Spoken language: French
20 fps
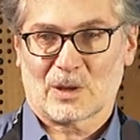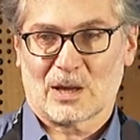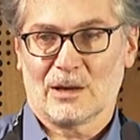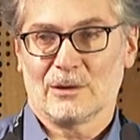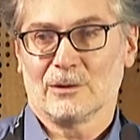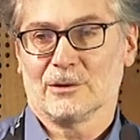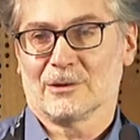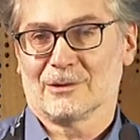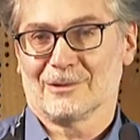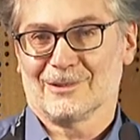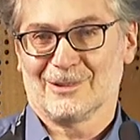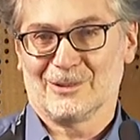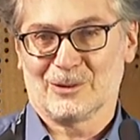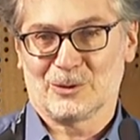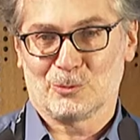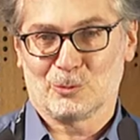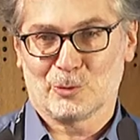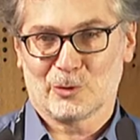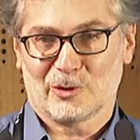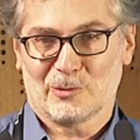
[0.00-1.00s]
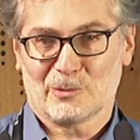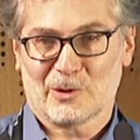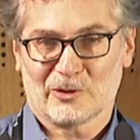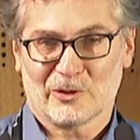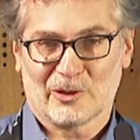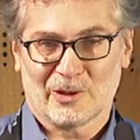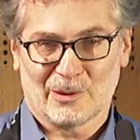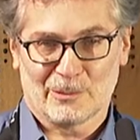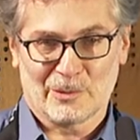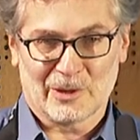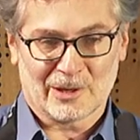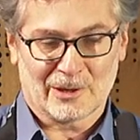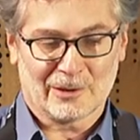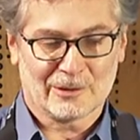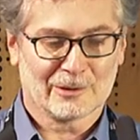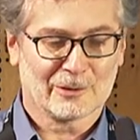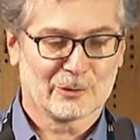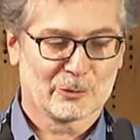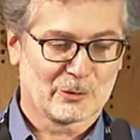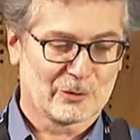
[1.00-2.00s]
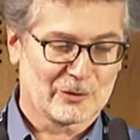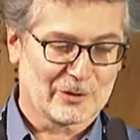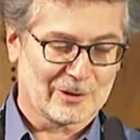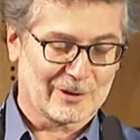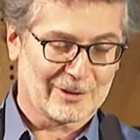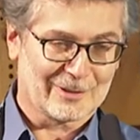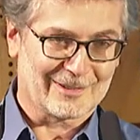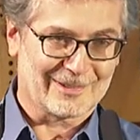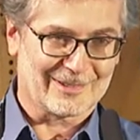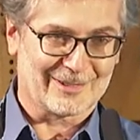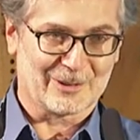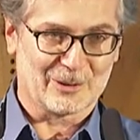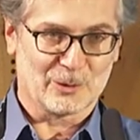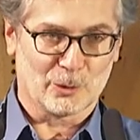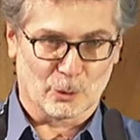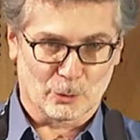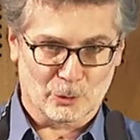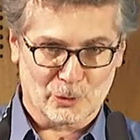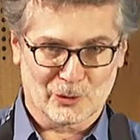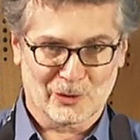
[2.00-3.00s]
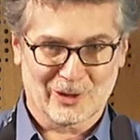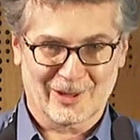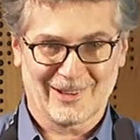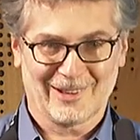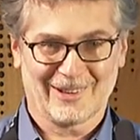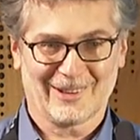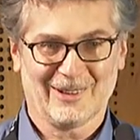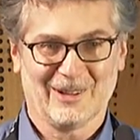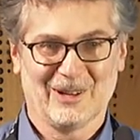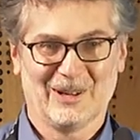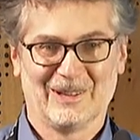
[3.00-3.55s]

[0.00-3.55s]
Alors, vous imaginez bien, hein, donc c'est l'Angleterre,